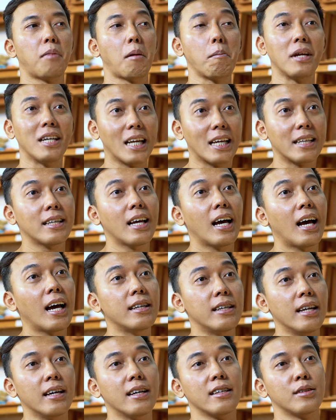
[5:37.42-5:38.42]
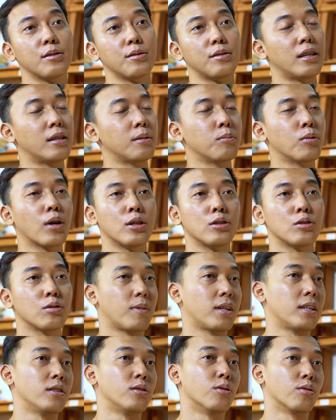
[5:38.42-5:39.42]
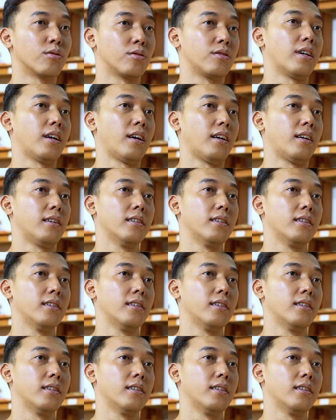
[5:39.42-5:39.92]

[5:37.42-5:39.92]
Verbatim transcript: peminatnya ada gitu dan bukan cuma di Jogja.